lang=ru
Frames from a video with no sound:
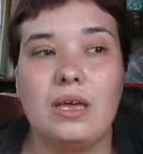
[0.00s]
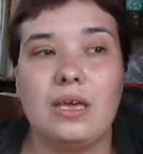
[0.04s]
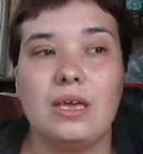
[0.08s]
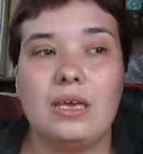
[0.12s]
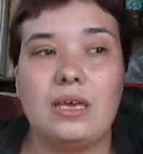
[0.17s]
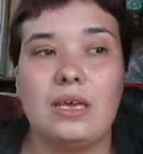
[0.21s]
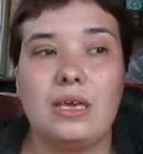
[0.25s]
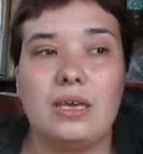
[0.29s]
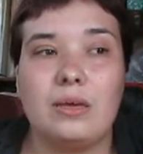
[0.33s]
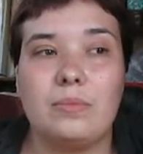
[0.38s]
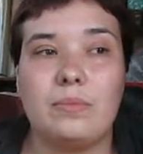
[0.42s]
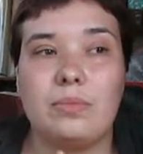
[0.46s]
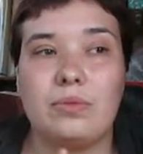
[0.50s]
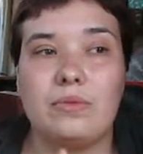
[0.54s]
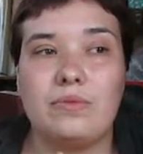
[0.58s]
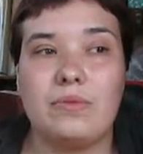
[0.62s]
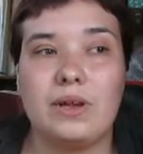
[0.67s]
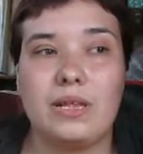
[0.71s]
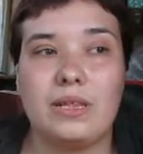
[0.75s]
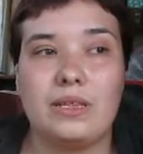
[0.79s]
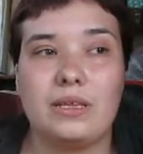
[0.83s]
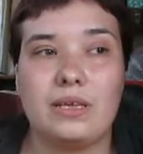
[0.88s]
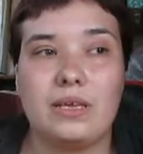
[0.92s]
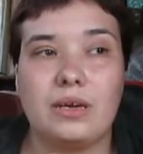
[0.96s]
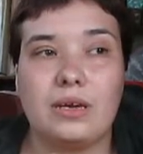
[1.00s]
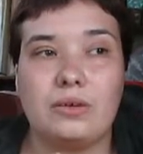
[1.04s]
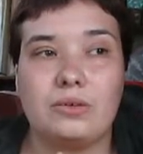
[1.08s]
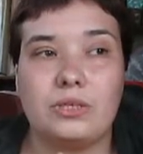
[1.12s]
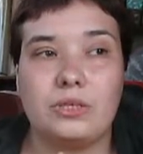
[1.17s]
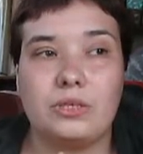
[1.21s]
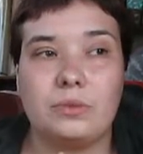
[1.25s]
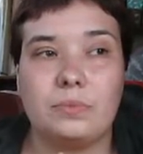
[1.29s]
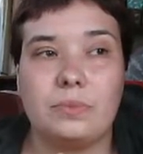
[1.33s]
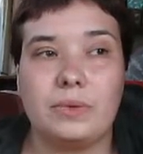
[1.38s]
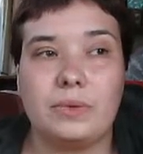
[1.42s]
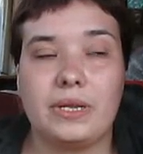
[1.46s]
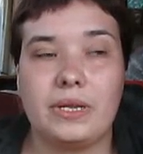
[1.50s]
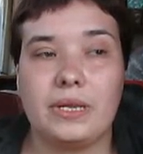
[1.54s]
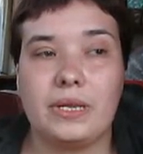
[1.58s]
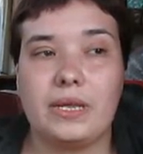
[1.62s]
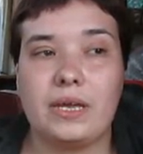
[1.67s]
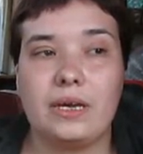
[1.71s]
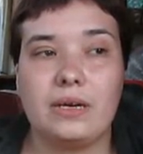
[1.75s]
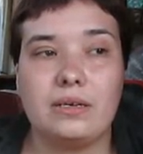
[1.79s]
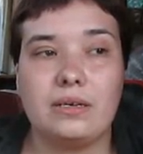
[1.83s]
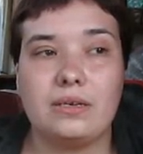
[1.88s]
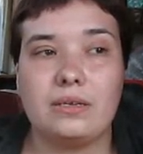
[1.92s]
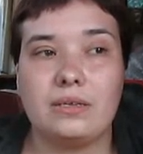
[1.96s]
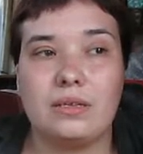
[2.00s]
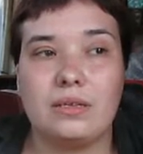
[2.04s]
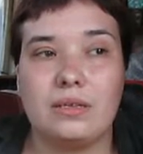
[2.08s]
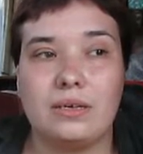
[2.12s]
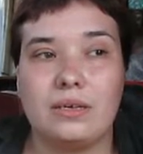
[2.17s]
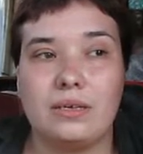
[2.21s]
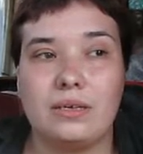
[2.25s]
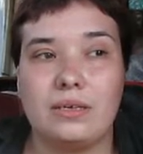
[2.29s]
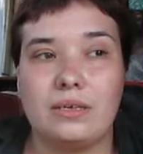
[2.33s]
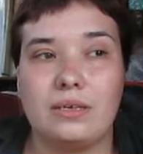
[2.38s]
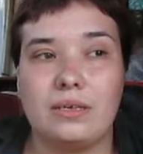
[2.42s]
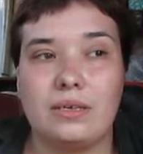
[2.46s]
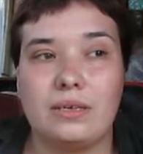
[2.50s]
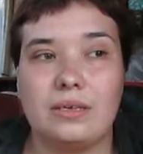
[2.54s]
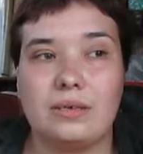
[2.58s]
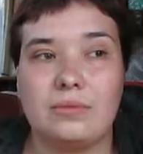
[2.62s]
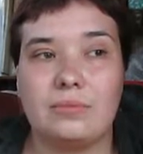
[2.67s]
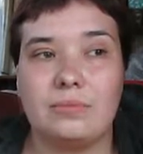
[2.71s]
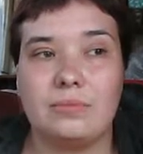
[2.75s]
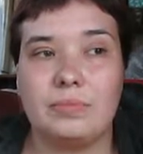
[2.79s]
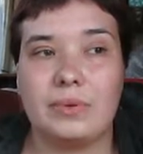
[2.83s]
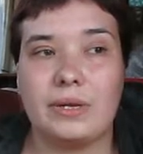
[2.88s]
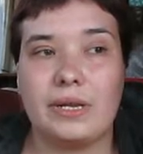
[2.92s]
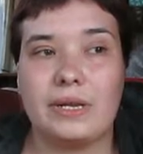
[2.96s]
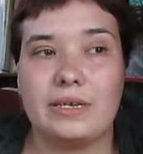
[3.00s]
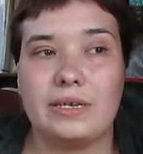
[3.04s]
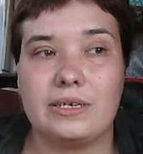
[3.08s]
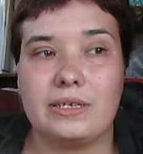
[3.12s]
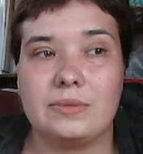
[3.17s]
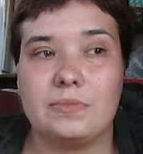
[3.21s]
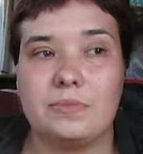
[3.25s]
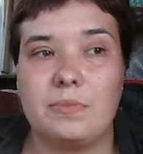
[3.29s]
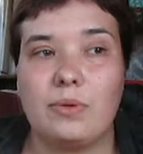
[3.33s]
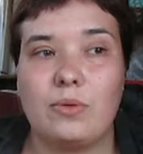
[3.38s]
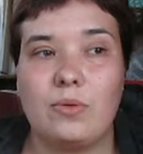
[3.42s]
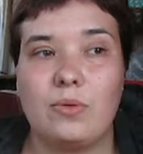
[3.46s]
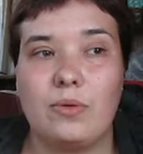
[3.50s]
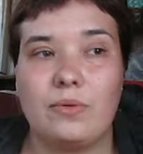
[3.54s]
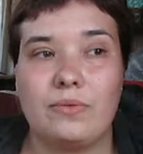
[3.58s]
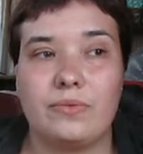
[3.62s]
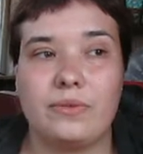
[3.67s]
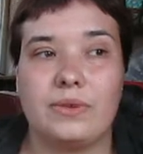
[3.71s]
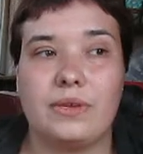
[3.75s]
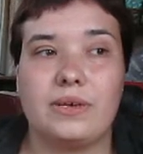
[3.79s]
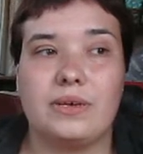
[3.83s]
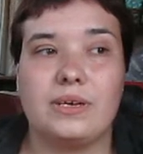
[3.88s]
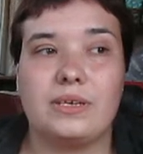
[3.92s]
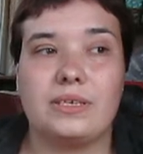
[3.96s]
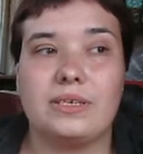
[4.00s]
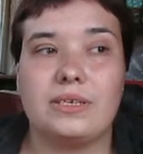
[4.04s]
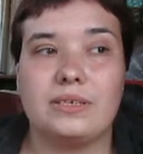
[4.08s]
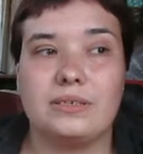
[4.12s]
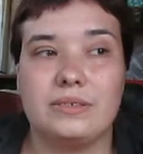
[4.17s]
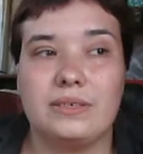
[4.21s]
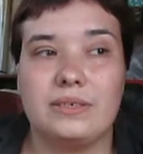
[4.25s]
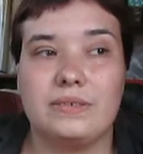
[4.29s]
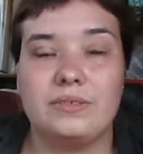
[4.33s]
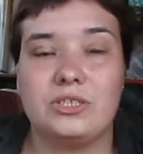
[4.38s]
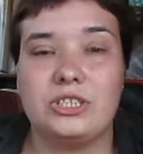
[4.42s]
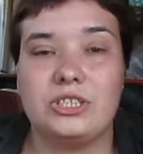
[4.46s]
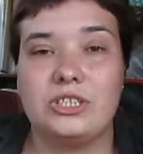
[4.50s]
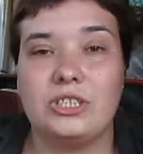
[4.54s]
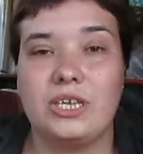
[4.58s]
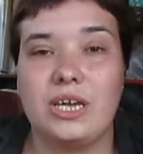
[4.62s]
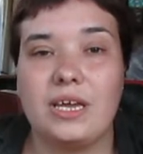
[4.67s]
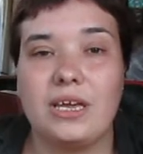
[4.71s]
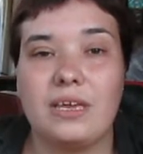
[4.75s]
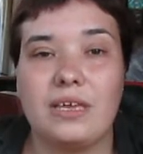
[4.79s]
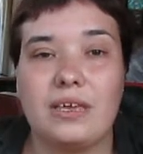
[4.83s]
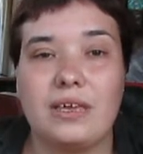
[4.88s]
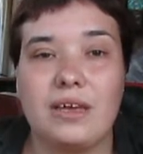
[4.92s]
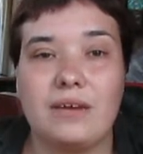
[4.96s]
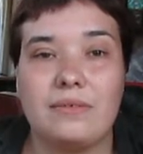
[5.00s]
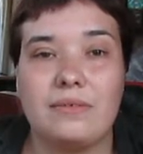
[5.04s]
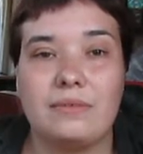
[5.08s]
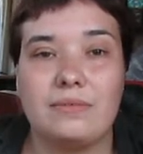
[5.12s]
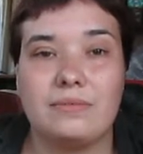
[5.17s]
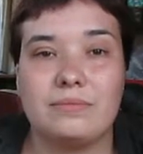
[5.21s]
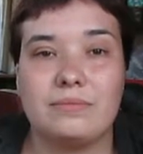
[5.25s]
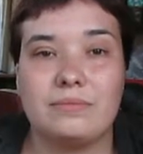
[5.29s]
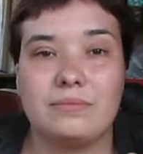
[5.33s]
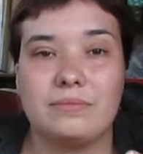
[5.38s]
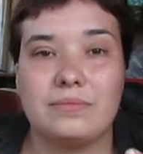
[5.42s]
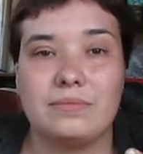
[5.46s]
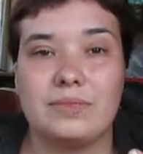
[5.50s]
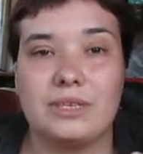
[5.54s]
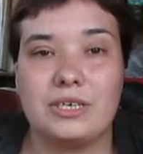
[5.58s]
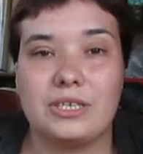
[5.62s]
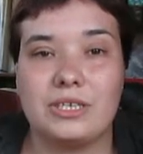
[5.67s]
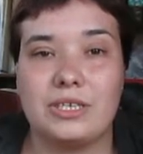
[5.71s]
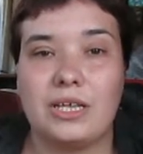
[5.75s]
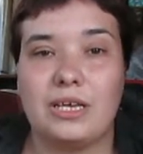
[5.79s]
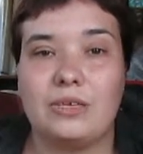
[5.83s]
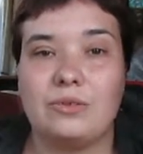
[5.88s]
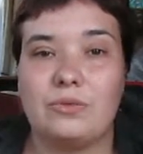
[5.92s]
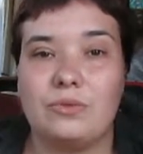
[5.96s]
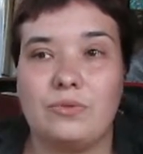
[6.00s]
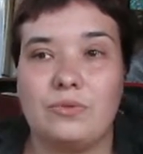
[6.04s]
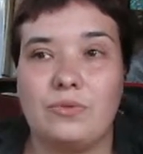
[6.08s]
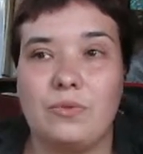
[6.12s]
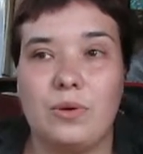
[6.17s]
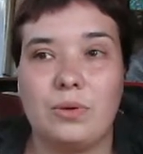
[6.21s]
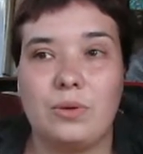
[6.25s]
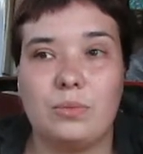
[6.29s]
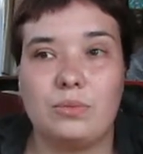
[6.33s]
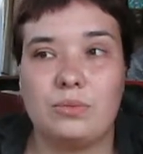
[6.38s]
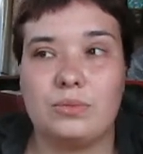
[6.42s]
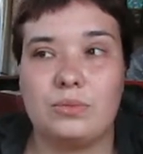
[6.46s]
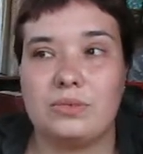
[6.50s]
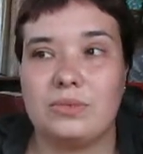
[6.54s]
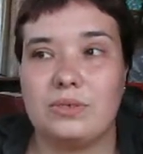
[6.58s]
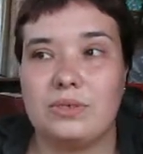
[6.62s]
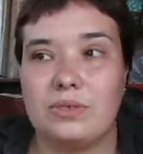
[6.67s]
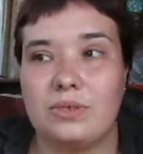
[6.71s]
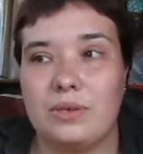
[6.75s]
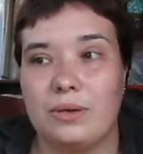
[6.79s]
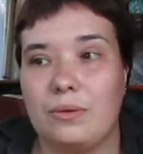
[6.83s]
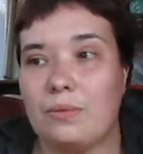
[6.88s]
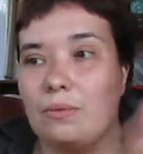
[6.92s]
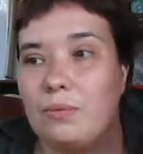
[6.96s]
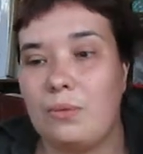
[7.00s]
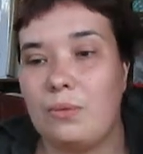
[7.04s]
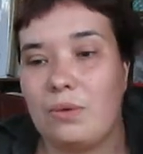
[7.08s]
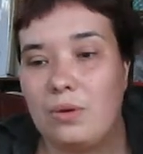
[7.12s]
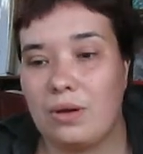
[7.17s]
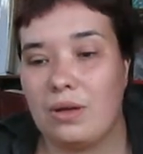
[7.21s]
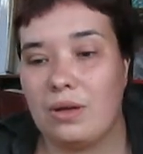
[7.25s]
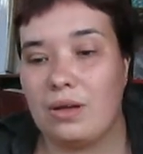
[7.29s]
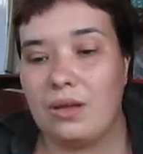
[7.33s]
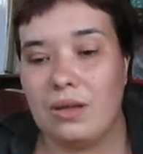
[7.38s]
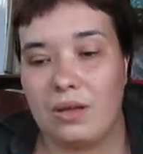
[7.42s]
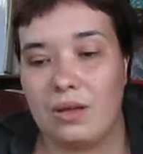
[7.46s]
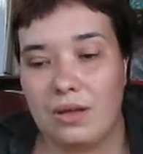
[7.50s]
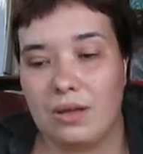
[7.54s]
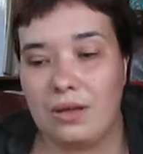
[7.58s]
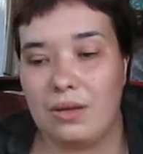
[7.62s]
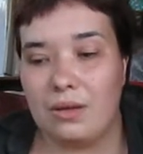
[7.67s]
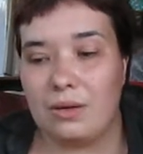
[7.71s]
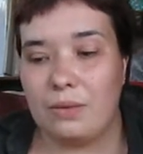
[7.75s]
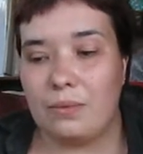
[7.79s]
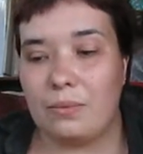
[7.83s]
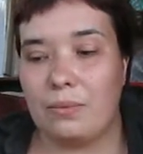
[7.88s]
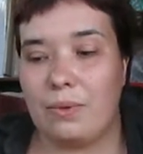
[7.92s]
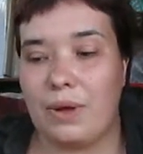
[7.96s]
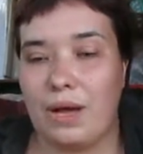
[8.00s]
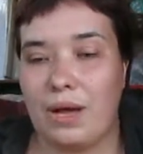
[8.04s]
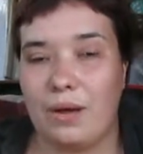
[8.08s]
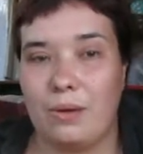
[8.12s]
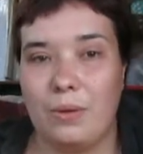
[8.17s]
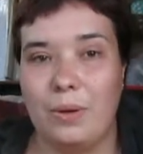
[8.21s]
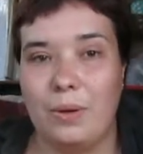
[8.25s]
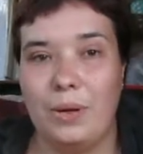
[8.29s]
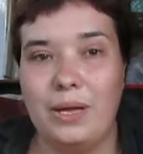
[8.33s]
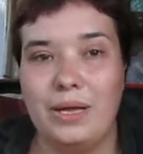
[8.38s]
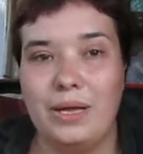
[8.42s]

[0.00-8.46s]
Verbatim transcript: И буквально я уже переехала, и при распаковке каких-то вещей я нашла эту форму и такая, во, Вау!